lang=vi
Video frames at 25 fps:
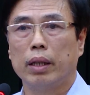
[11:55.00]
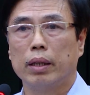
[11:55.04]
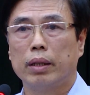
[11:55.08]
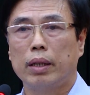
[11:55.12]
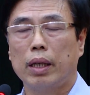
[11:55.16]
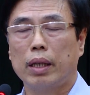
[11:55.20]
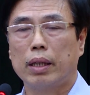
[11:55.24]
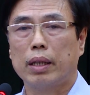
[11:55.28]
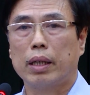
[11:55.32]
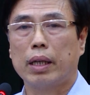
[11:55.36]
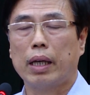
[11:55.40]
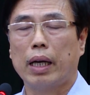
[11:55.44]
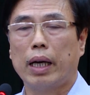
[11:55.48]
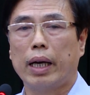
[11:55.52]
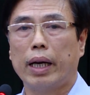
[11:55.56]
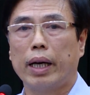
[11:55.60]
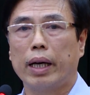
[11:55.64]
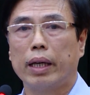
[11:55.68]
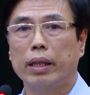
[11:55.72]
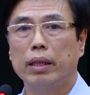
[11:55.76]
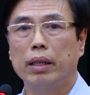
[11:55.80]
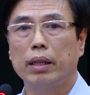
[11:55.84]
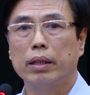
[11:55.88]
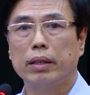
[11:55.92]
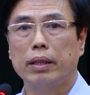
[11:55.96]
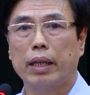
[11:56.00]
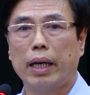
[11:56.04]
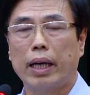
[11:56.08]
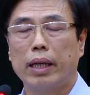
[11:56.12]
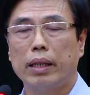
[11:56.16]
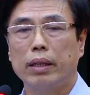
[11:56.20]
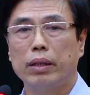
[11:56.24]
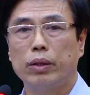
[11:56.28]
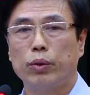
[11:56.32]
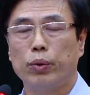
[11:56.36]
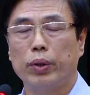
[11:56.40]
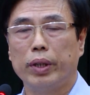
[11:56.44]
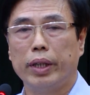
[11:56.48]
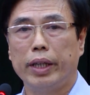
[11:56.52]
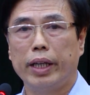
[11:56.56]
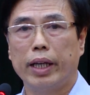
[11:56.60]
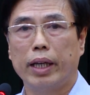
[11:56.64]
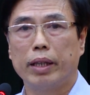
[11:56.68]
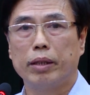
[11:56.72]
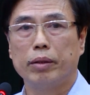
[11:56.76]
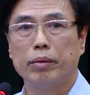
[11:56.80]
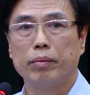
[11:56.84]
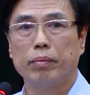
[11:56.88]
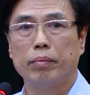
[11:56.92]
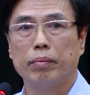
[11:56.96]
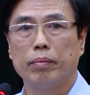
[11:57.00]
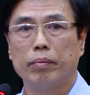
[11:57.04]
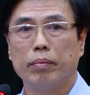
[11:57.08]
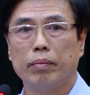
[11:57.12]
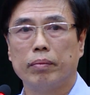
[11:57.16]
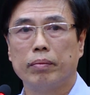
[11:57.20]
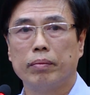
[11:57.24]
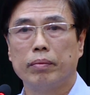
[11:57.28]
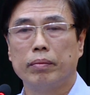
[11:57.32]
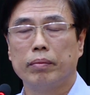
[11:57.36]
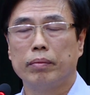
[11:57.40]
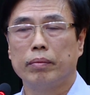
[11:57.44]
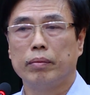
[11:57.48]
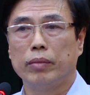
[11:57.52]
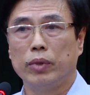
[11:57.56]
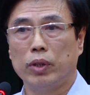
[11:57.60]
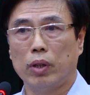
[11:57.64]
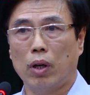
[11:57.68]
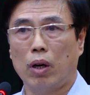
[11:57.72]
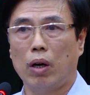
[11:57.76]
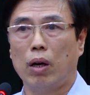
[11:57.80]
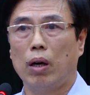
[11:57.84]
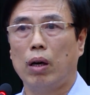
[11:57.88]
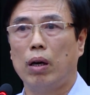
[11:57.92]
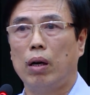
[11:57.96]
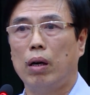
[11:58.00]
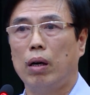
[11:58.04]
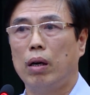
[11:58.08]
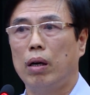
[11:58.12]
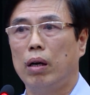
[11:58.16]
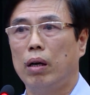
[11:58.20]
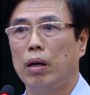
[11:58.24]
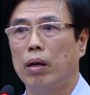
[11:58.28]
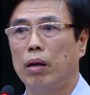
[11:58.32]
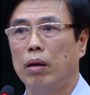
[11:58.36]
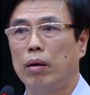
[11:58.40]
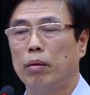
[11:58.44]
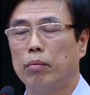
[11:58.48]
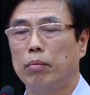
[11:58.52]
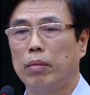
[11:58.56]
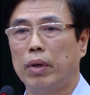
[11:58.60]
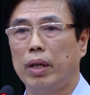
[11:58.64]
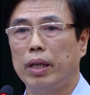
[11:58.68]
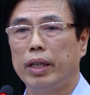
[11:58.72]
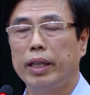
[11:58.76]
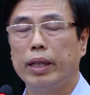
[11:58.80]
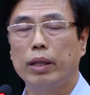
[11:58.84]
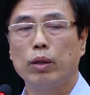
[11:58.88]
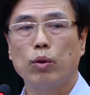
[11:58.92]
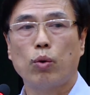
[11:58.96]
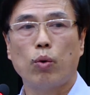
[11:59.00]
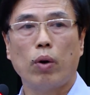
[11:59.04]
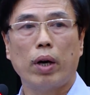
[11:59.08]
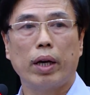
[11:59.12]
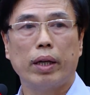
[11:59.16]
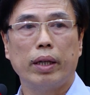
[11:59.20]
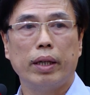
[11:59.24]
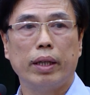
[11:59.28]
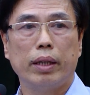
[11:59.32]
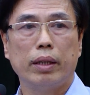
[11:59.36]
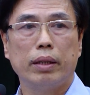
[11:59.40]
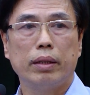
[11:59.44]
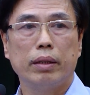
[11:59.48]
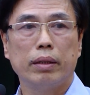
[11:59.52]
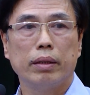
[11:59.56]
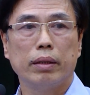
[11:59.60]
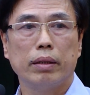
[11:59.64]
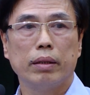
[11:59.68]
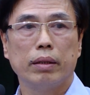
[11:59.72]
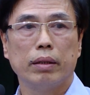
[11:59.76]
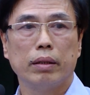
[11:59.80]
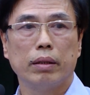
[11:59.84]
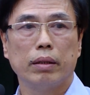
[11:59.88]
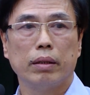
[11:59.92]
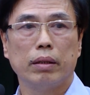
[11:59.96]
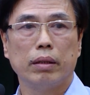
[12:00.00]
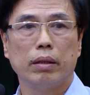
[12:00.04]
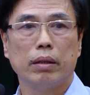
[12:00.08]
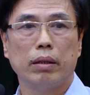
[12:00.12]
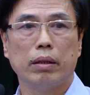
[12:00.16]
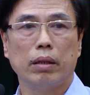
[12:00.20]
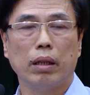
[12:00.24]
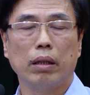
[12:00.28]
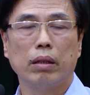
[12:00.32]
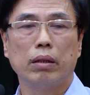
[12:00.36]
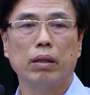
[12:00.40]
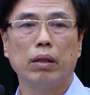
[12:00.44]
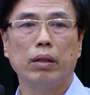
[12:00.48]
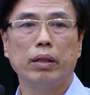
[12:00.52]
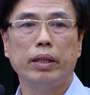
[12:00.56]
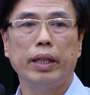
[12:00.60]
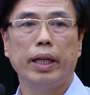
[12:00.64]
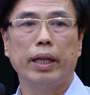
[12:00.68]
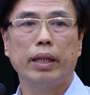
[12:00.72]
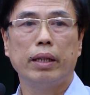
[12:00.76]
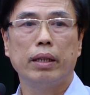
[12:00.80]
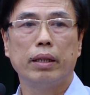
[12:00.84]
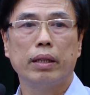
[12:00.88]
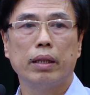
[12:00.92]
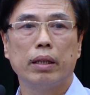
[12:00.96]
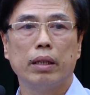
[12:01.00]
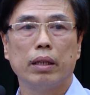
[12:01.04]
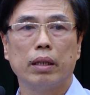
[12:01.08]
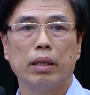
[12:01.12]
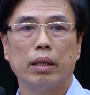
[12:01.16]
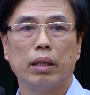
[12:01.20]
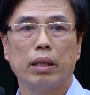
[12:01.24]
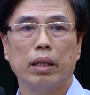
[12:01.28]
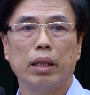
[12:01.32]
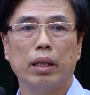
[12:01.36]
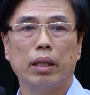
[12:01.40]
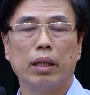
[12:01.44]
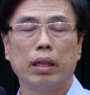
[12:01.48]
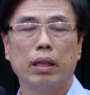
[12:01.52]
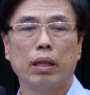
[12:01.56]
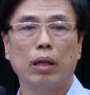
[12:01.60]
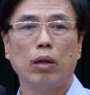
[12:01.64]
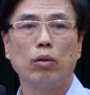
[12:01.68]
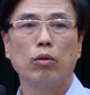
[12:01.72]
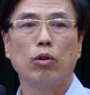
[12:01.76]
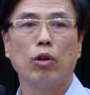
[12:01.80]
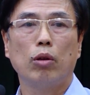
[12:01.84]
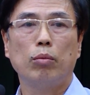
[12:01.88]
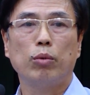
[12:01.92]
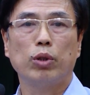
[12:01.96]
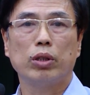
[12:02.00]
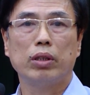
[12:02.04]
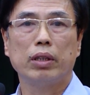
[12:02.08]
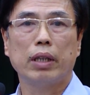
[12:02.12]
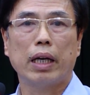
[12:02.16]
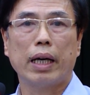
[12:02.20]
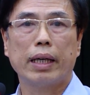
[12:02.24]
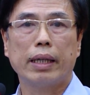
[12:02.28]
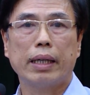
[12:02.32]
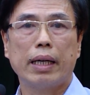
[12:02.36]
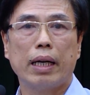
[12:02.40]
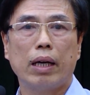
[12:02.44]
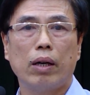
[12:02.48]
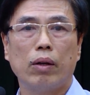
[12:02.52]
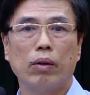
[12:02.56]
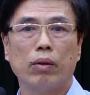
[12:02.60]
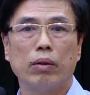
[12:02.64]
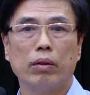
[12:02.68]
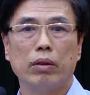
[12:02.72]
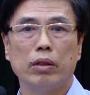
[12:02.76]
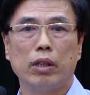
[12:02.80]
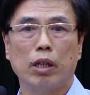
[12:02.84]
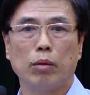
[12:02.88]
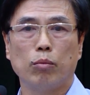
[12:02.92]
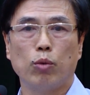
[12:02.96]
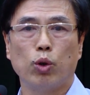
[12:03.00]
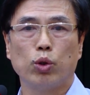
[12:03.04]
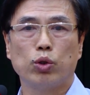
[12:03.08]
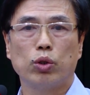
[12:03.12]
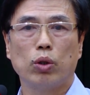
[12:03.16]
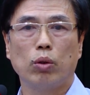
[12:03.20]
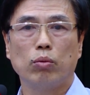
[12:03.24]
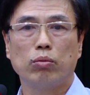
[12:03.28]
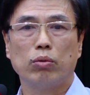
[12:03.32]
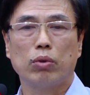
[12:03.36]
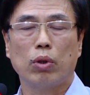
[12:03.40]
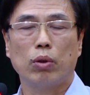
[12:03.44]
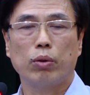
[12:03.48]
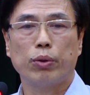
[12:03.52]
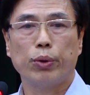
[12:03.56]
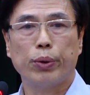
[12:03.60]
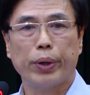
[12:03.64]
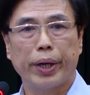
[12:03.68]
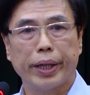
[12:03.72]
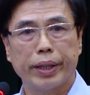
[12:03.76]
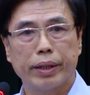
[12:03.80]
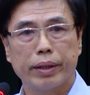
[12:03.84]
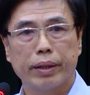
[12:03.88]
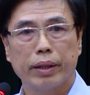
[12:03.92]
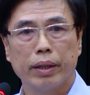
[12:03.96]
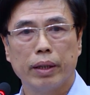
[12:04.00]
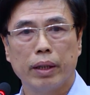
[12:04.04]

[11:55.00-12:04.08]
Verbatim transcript: tất cả những dự án thủy điện nhỏ mà liên quan đến rừng tự nhiên thì không có một dự án nào được bổ sung trong quy hoạch.